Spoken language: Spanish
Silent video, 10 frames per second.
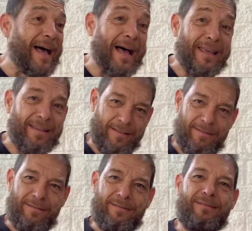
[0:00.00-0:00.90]
ahí.
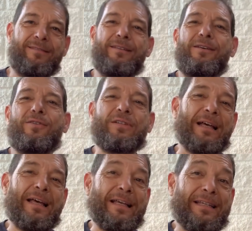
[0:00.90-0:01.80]
O
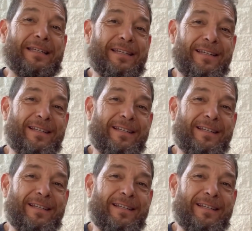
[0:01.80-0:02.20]
sea, es...